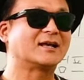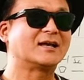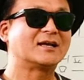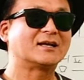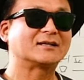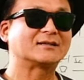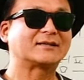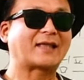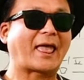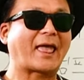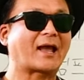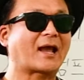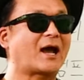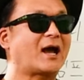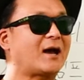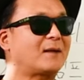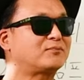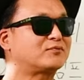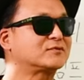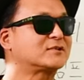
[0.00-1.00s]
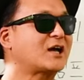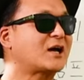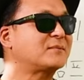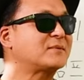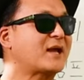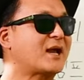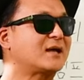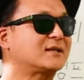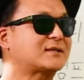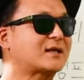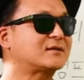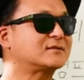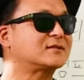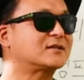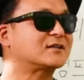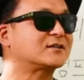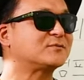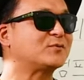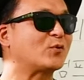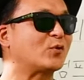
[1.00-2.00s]
내가 부담해야 되는
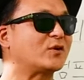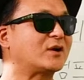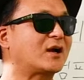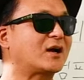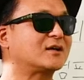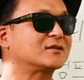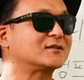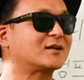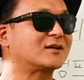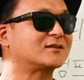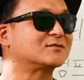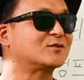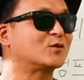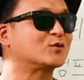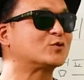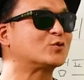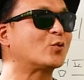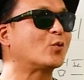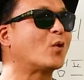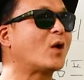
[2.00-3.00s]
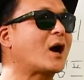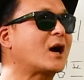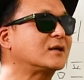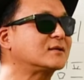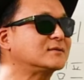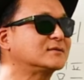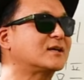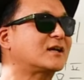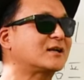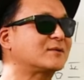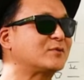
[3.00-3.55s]
세금이 올라간다는 걸 좋아하는 사람이